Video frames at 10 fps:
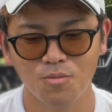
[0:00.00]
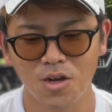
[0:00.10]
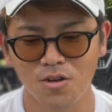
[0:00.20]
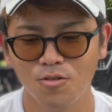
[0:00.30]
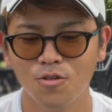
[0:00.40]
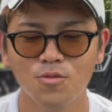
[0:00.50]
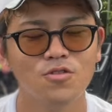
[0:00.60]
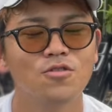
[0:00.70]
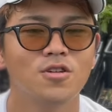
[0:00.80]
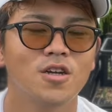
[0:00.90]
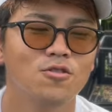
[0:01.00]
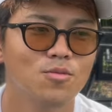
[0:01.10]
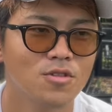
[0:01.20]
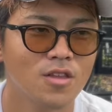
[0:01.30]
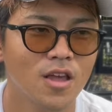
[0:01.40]
まあ、これ面白いなと
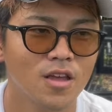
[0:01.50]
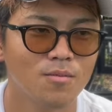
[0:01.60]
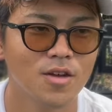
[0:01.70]
思って、